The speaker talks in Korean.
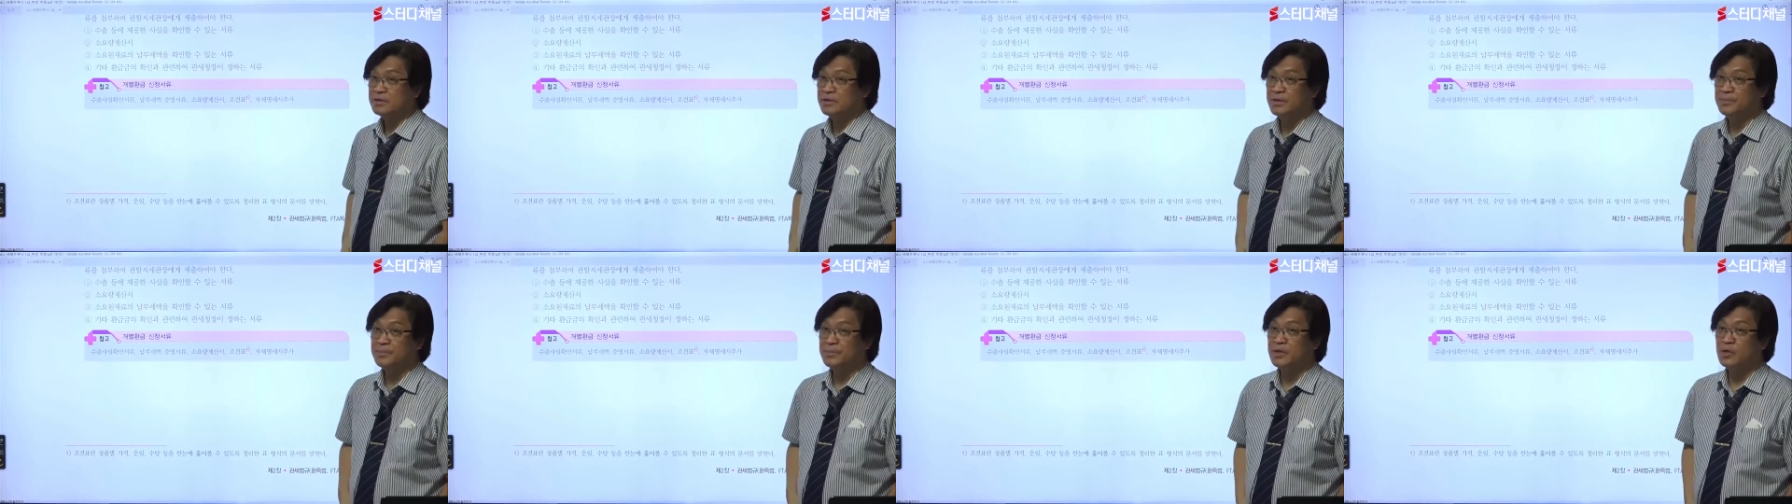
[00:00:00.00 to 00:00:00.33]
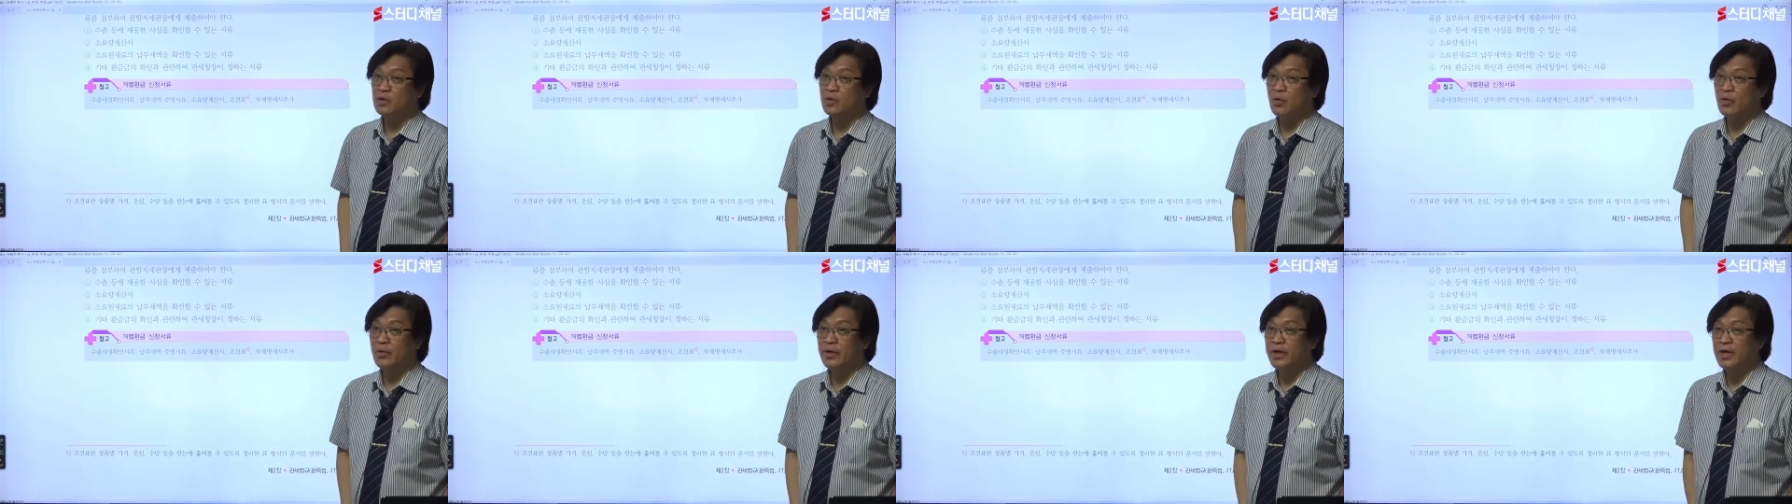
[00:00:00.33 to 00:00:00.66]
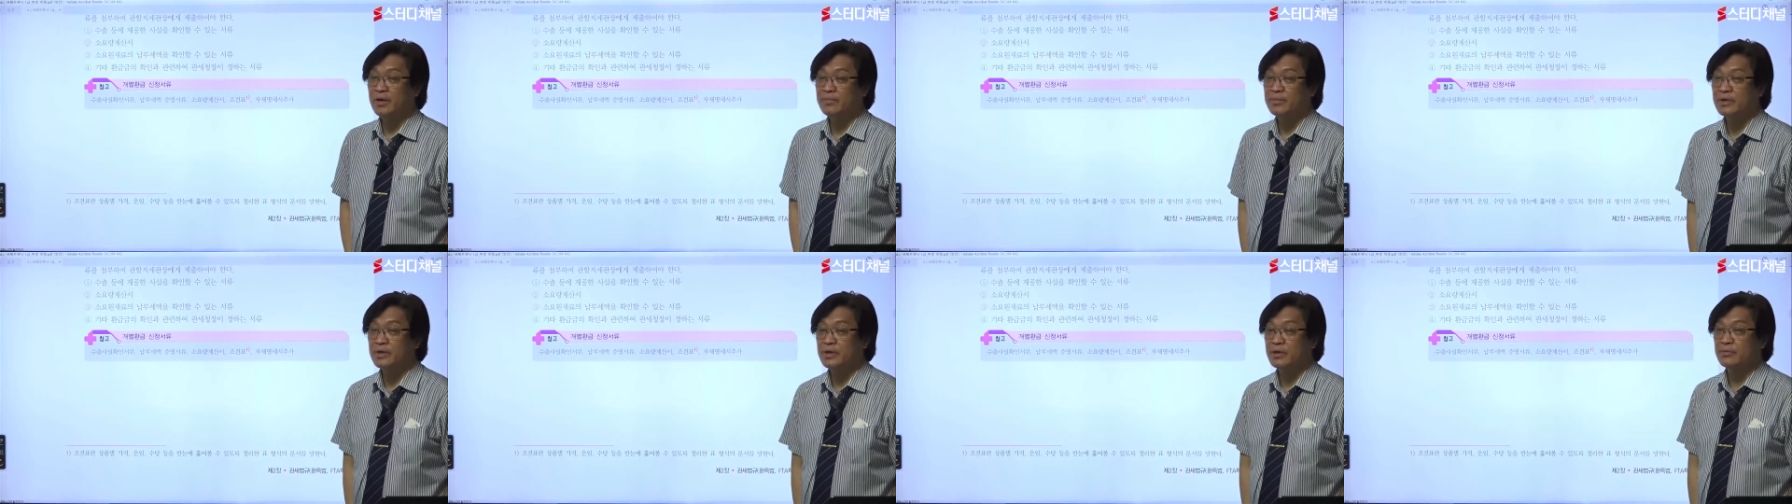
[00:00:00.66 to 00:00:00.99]
흔히
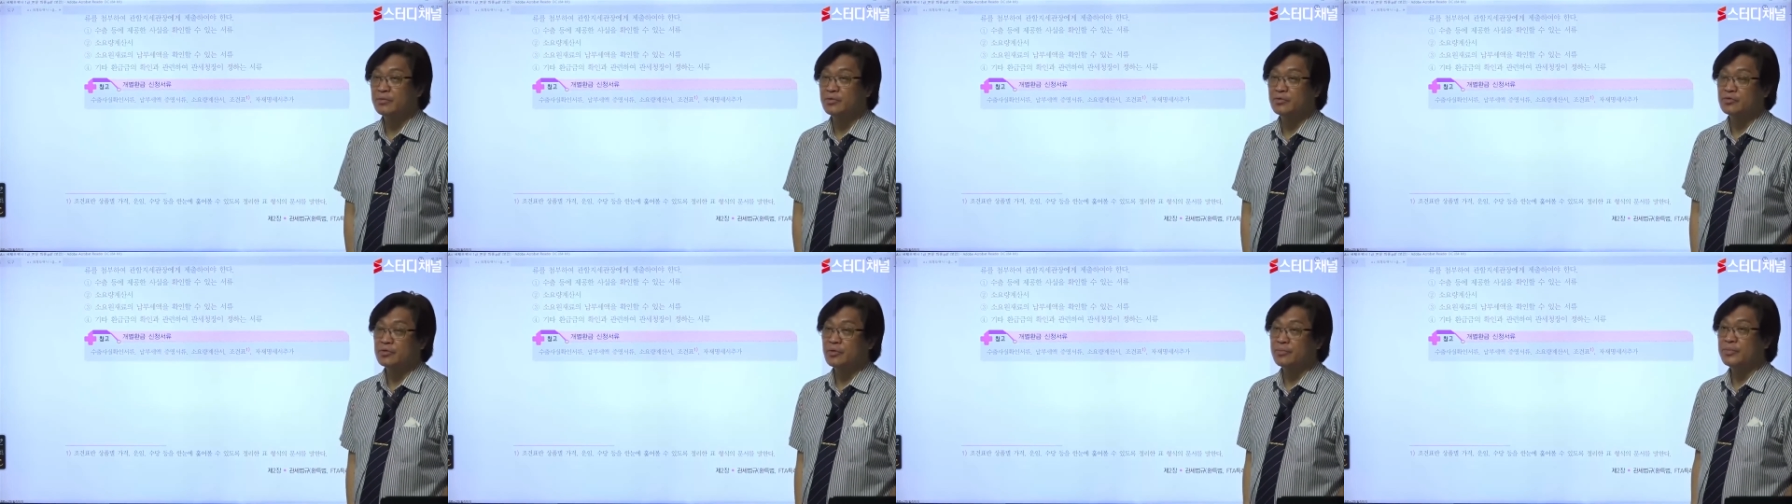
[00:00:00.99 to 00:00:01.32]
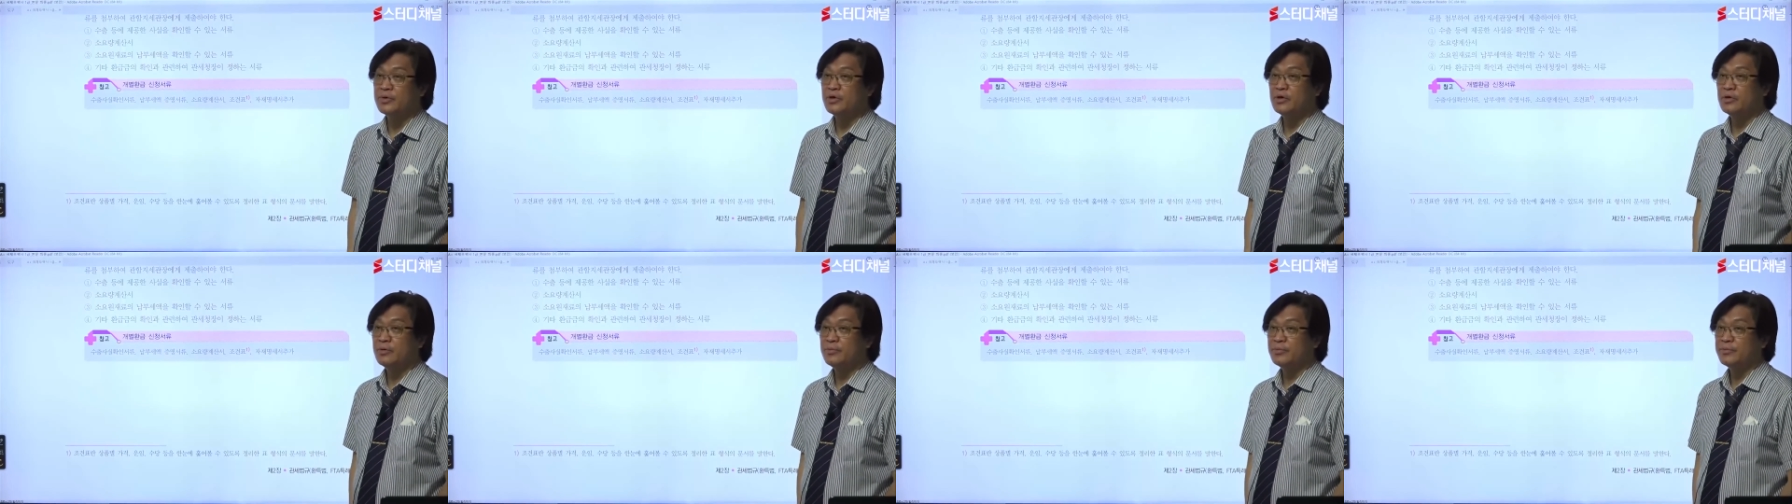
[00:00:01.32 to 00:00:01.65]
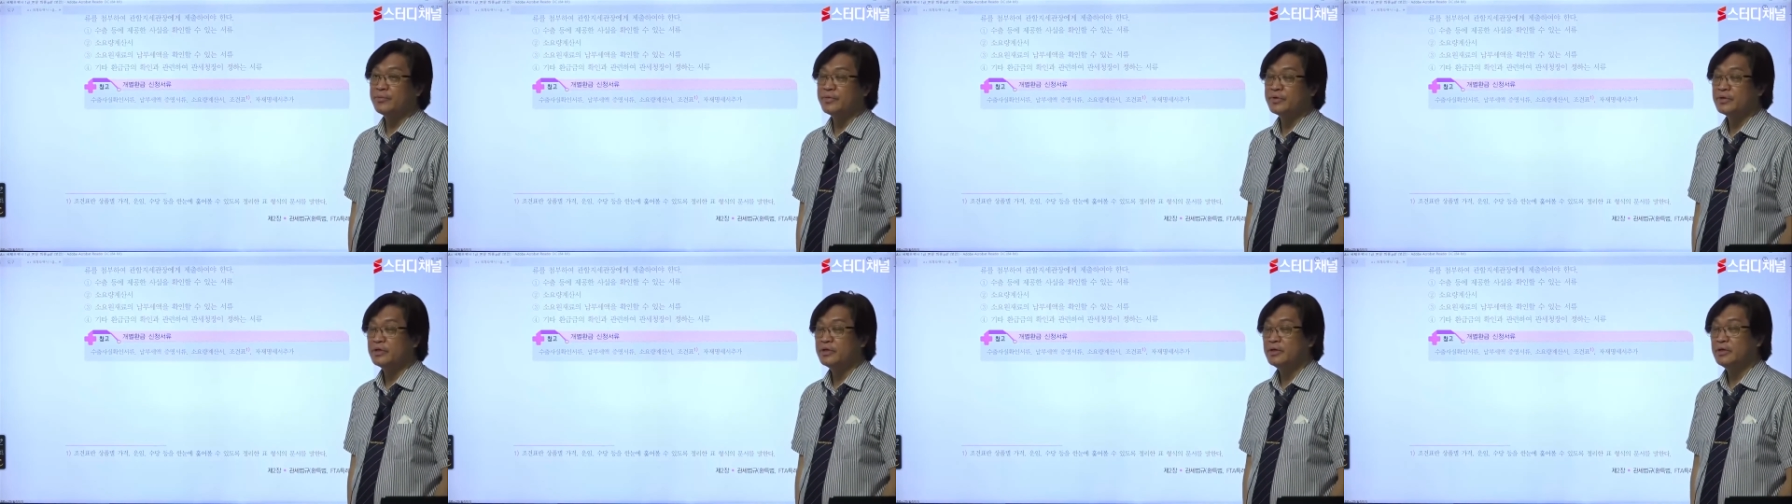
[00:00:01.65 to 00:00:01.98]
BOM이라고 부르죠. Bill of
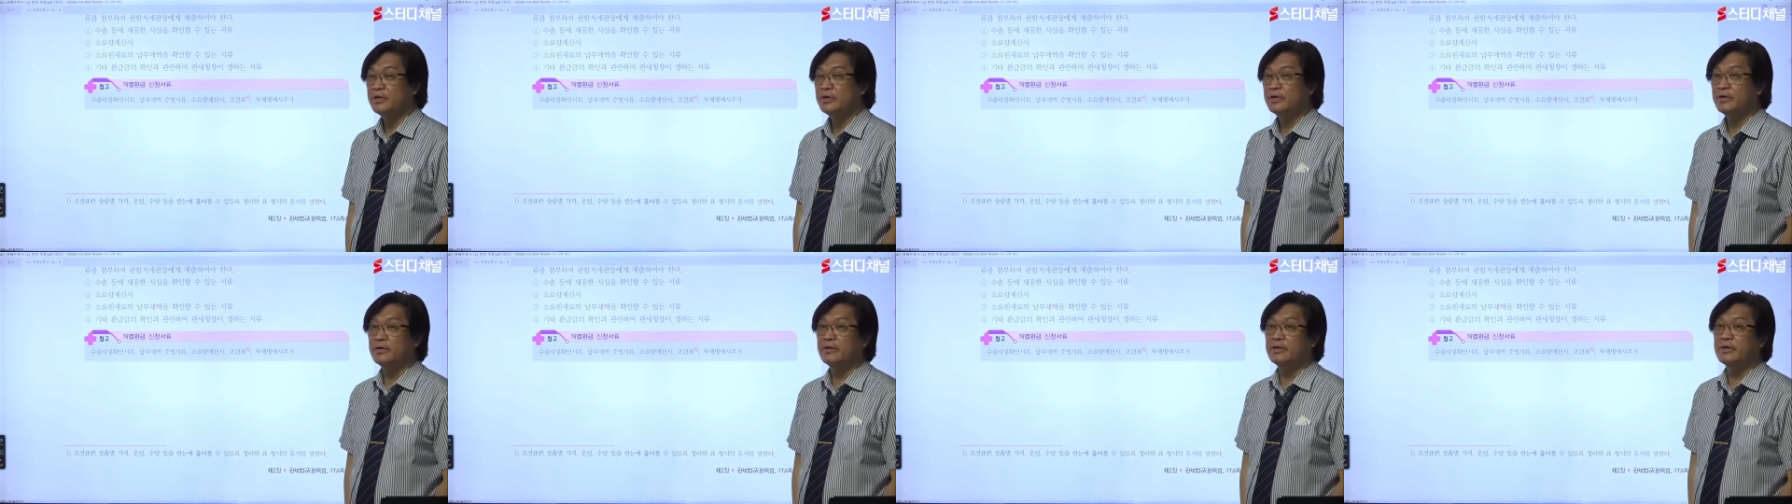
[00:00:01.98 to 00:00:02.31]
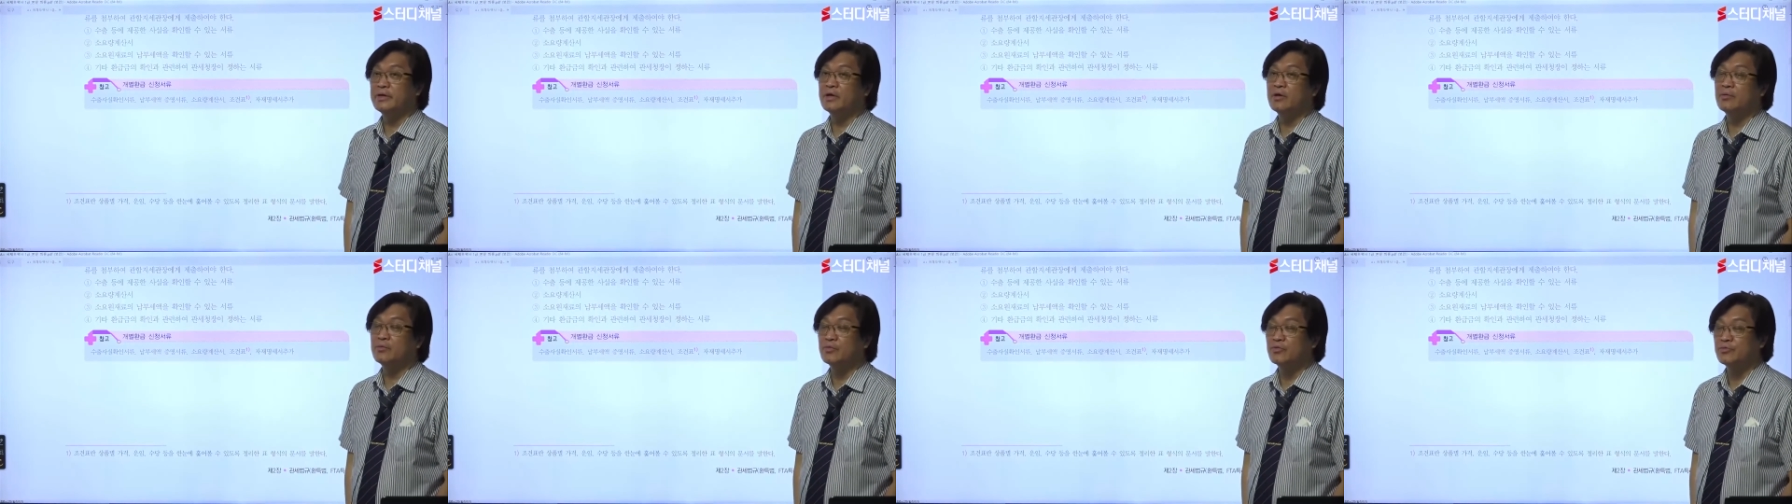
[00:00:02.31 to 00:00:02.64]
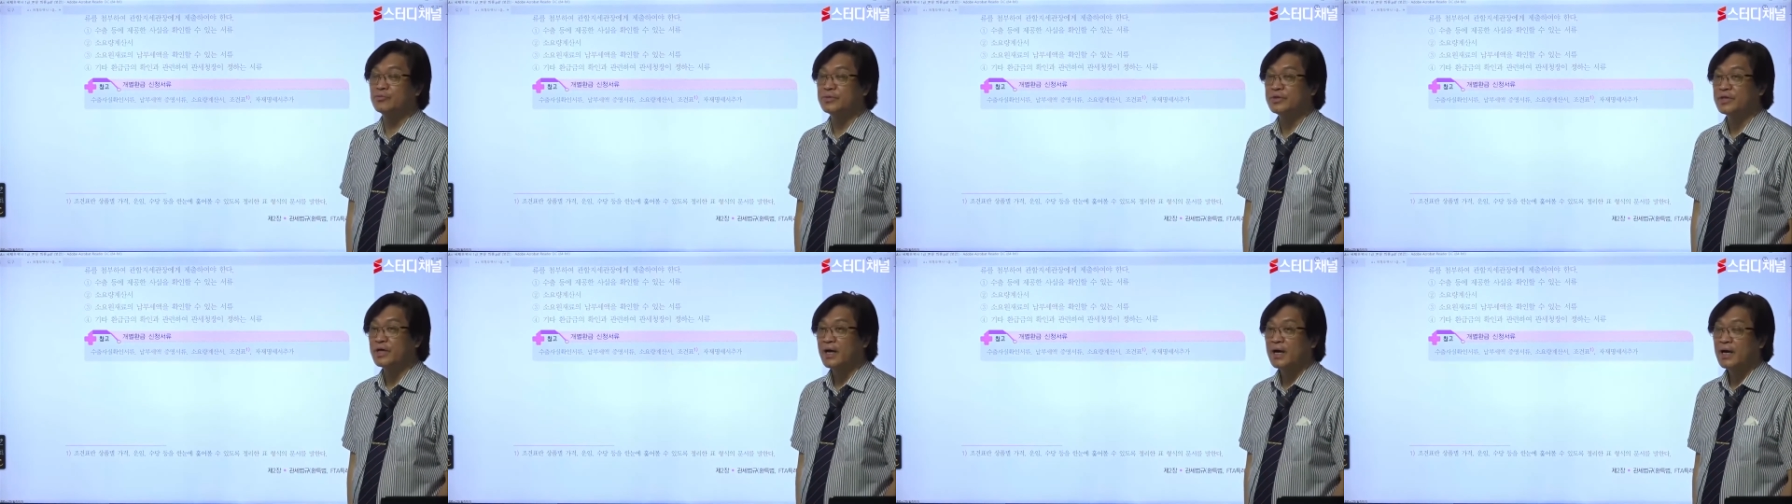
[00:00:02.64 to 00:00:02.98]
Material이라고
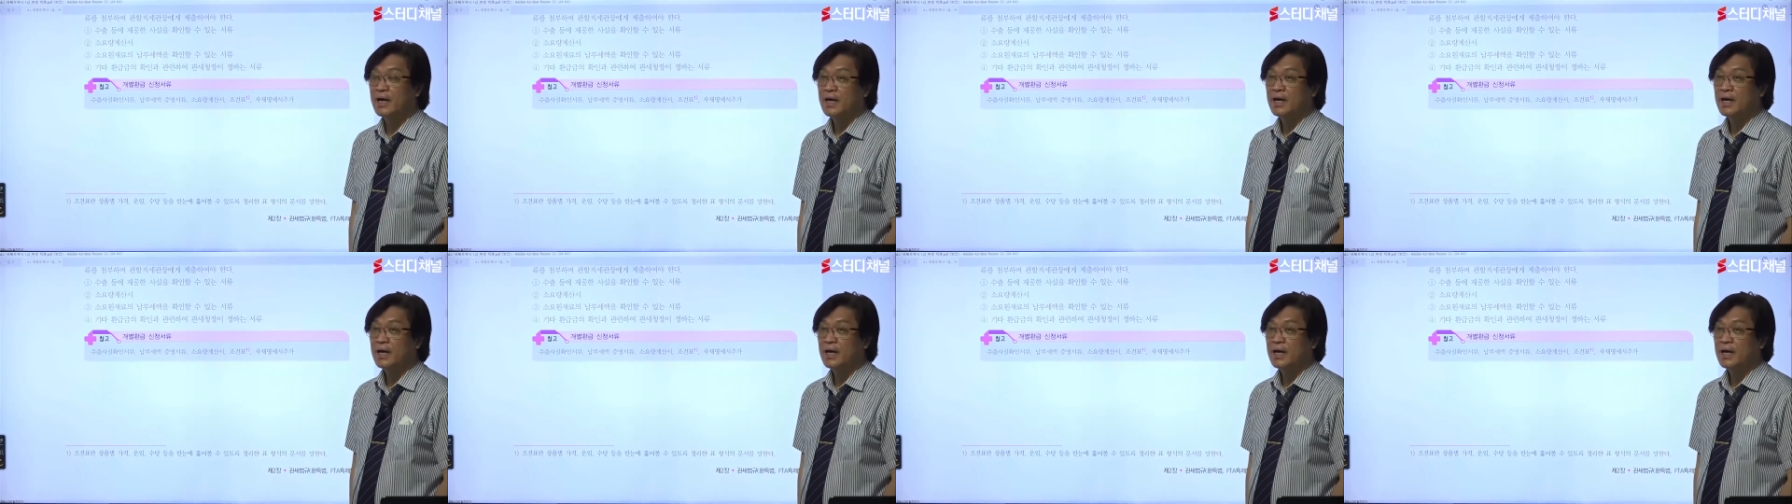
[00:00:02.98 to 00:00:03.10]
부릅니다.